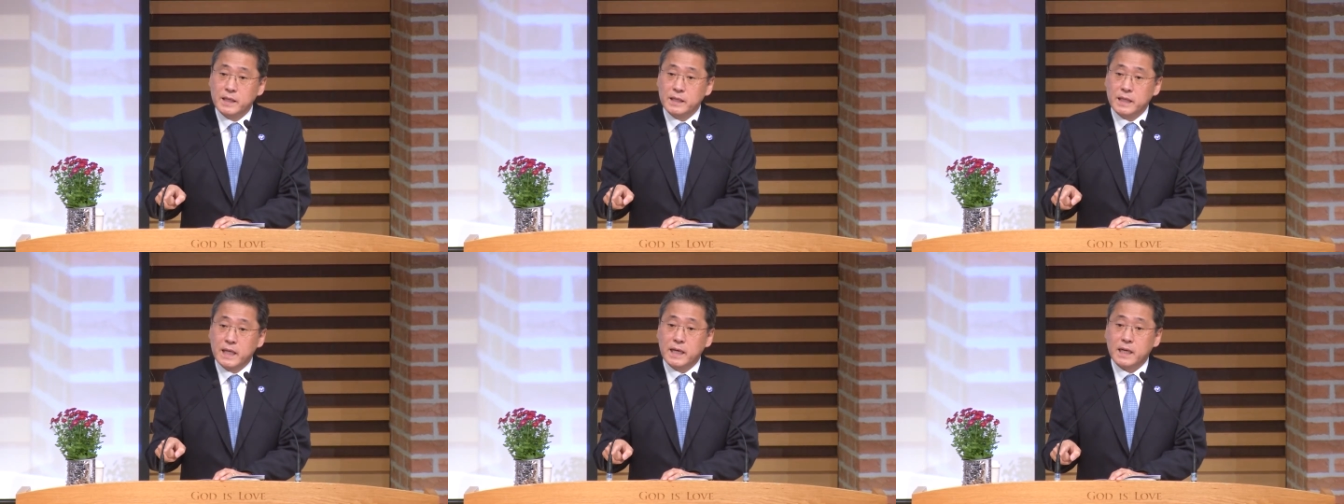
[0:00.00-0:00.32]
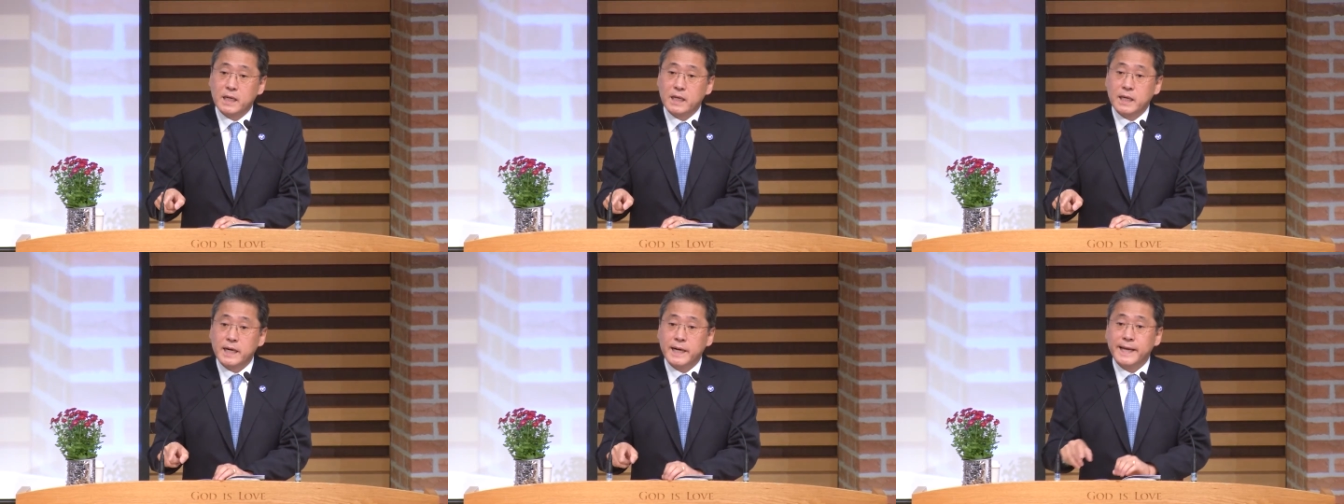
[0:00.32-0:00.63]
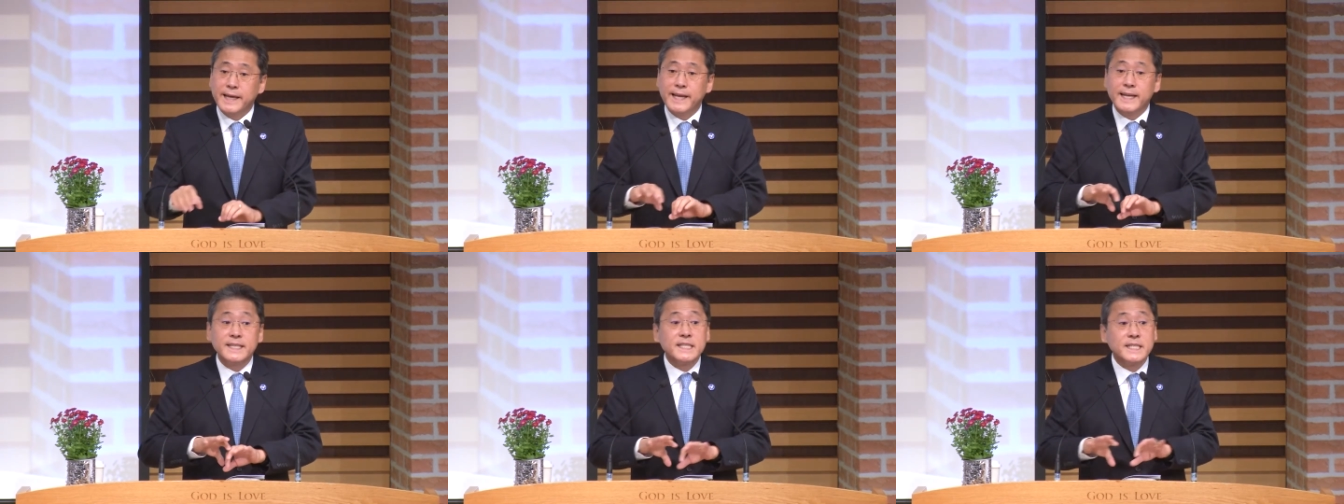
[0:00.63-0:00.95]
나라가
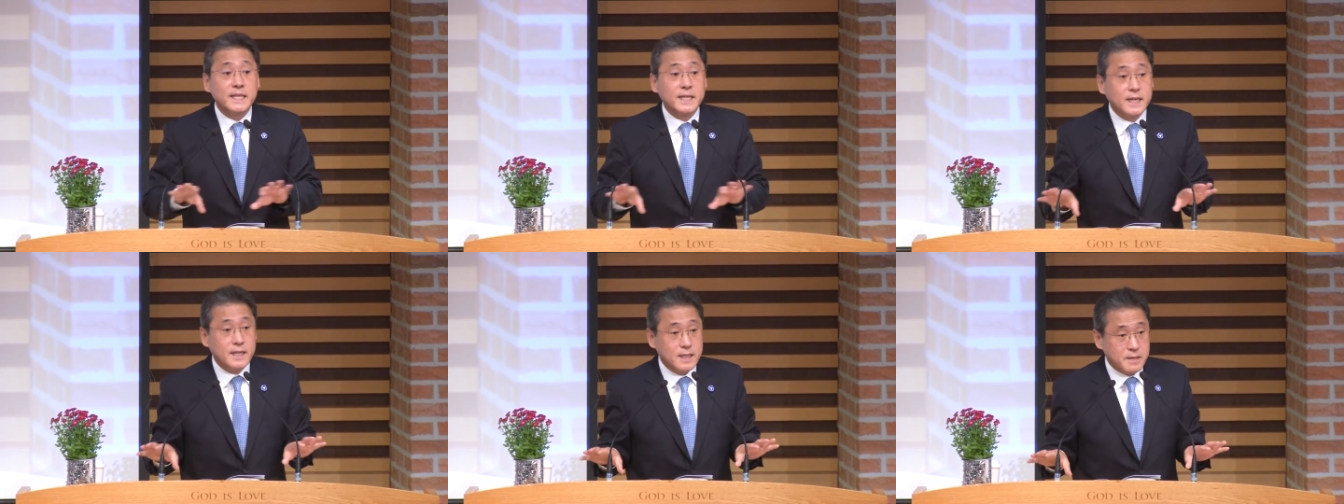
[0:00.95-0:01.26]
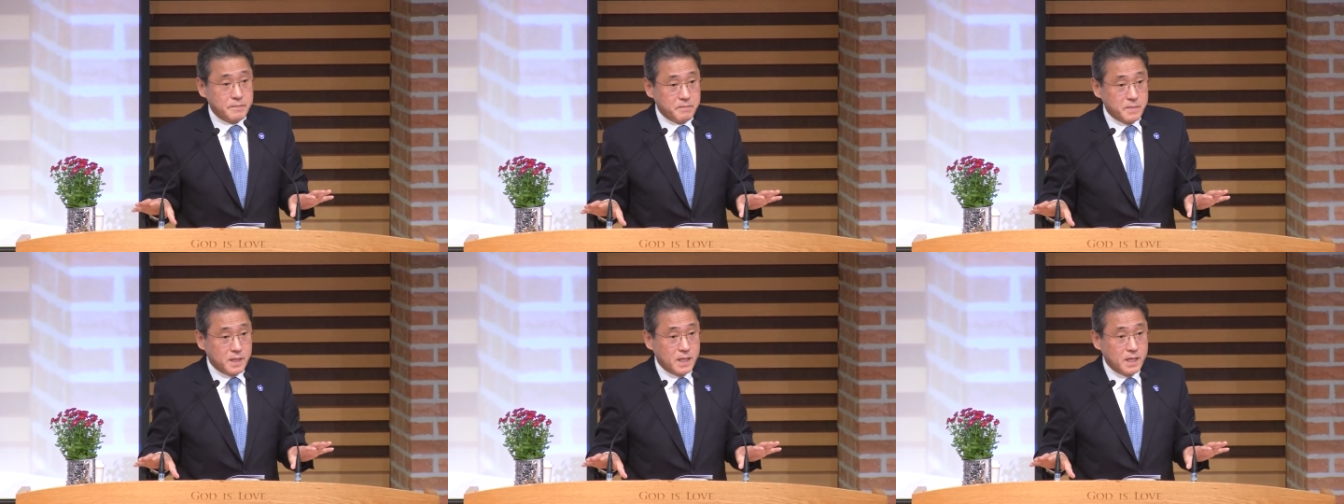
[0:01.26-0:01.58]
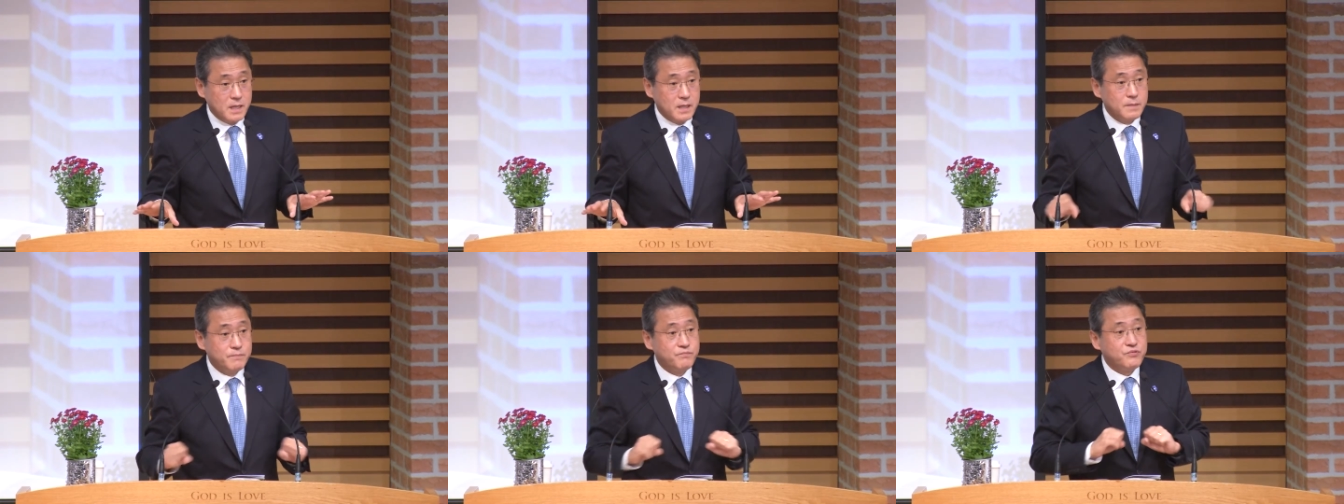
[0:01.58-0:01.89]
해체가 됩니다.
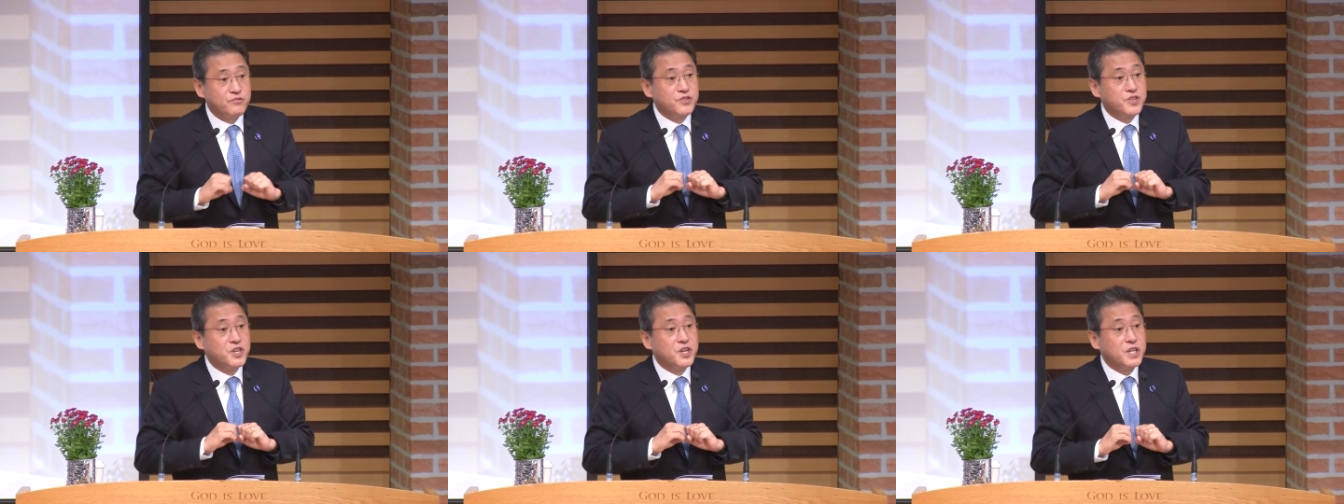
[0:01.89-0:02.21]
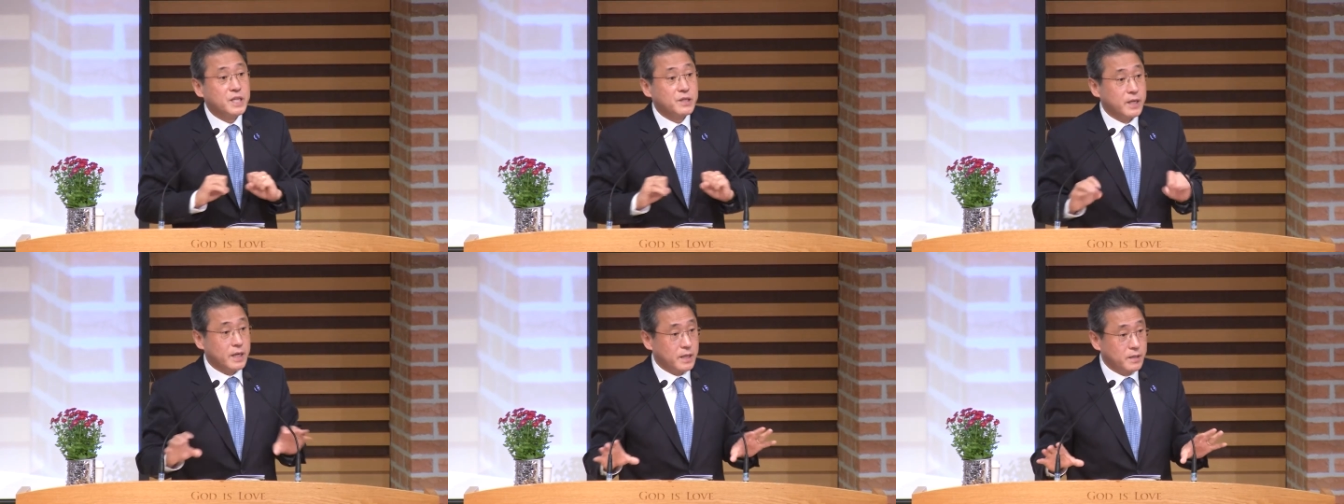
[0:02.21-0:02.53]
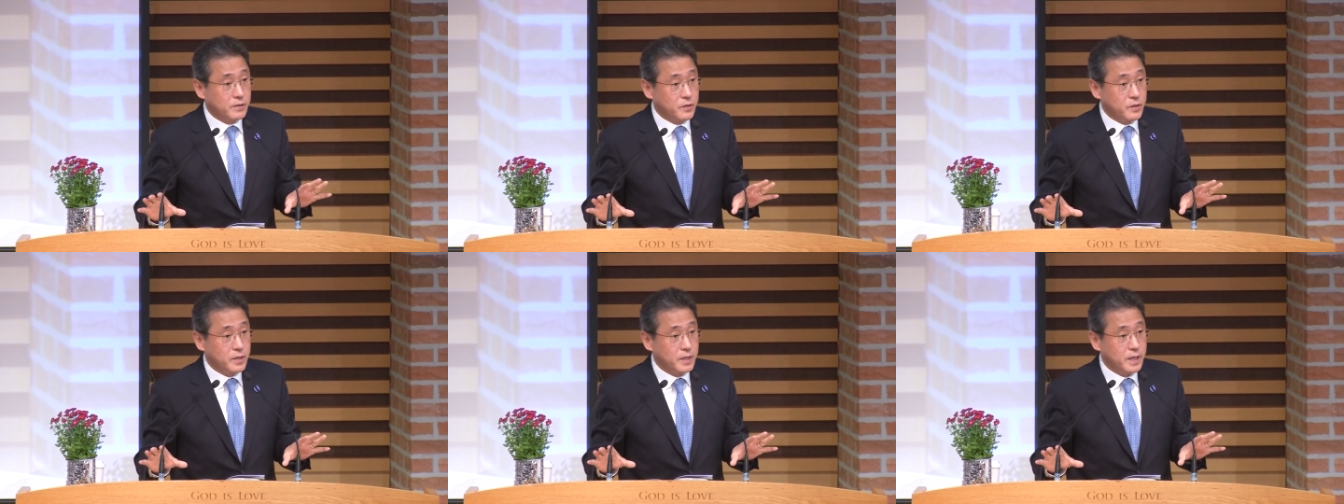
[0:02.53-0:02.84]
분열이
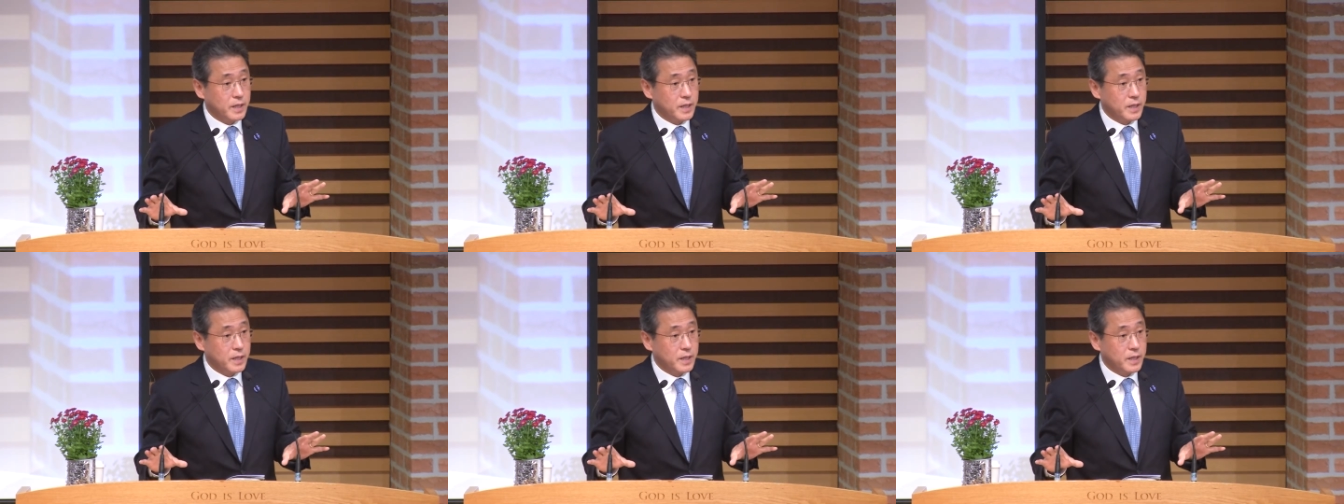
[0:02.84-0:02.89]
되는 거예요.